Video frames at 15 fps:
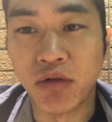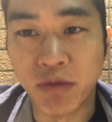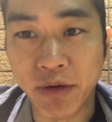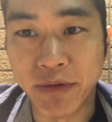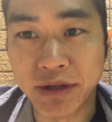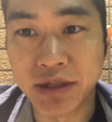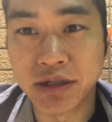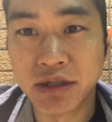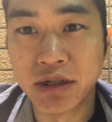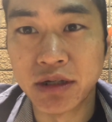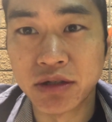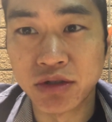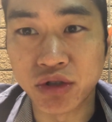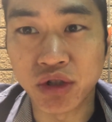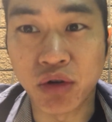思います
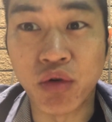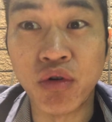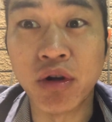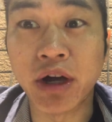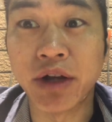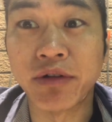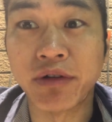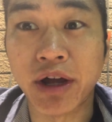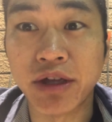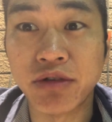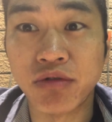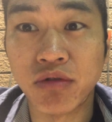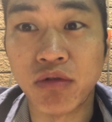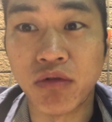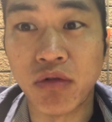そして今回の内
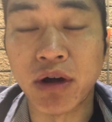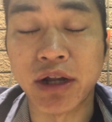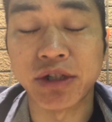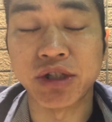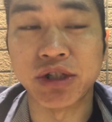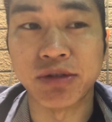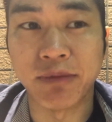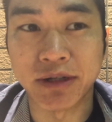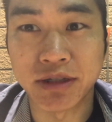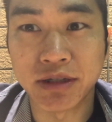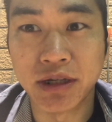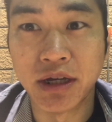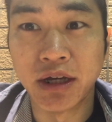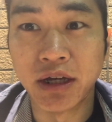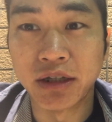容をお話ししま
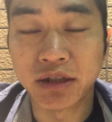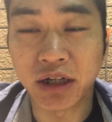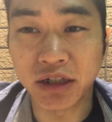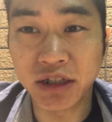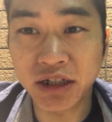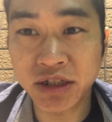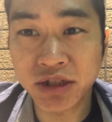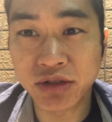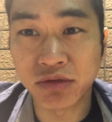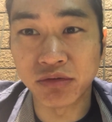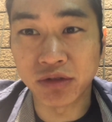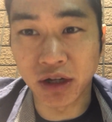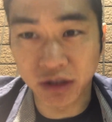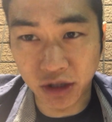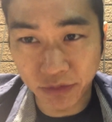す正し
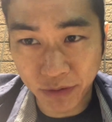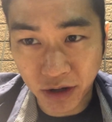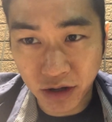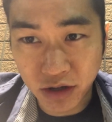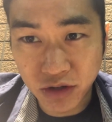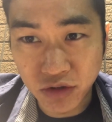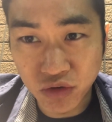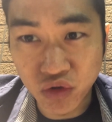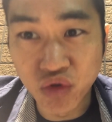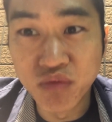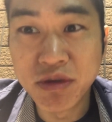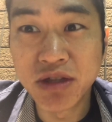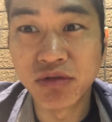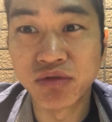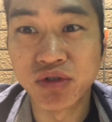く立てば
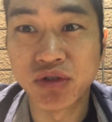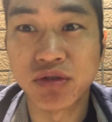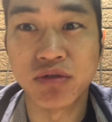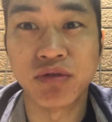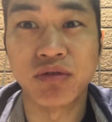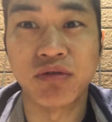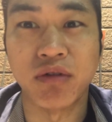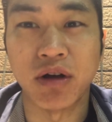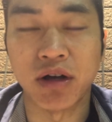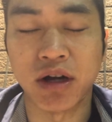弓の実力は